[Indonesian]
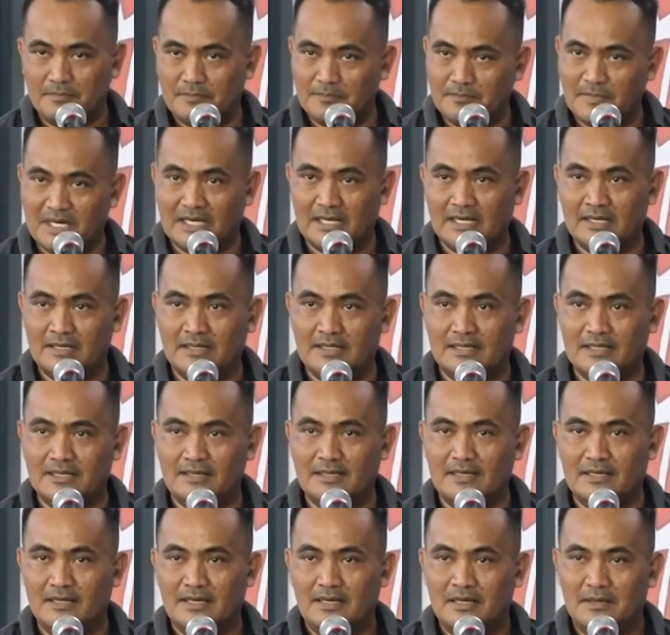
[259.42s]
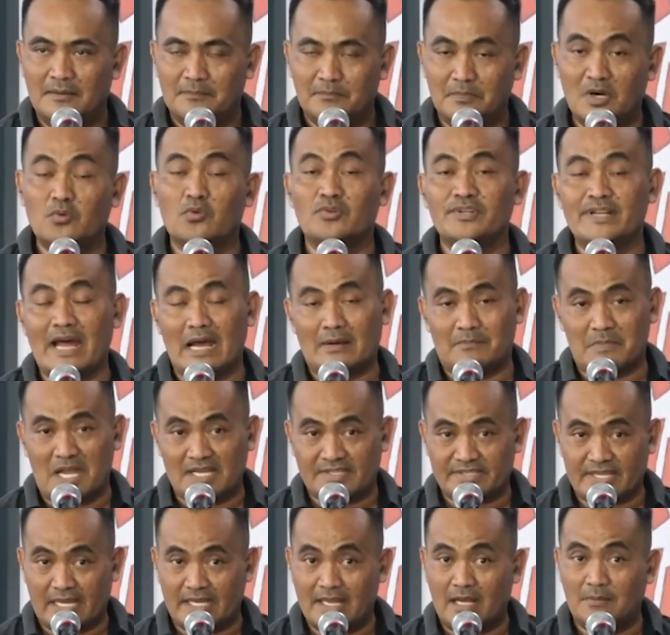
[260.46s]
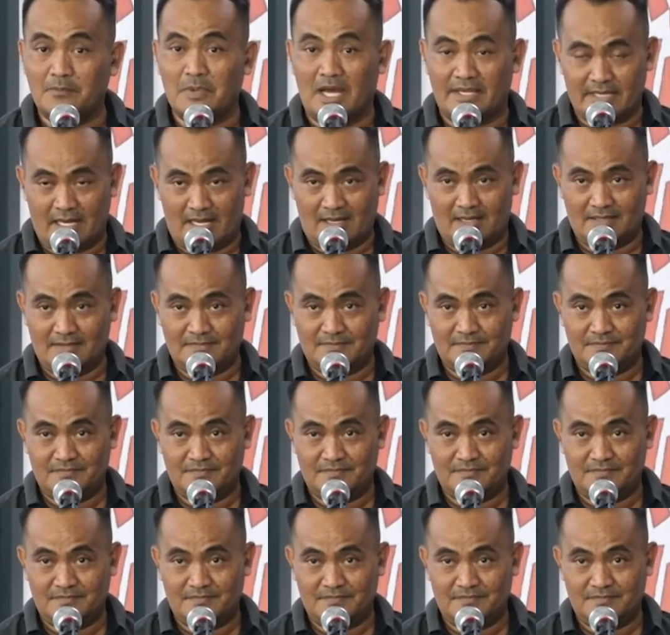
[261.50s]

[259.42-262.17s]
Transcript: meng mengundang massa yang banyak.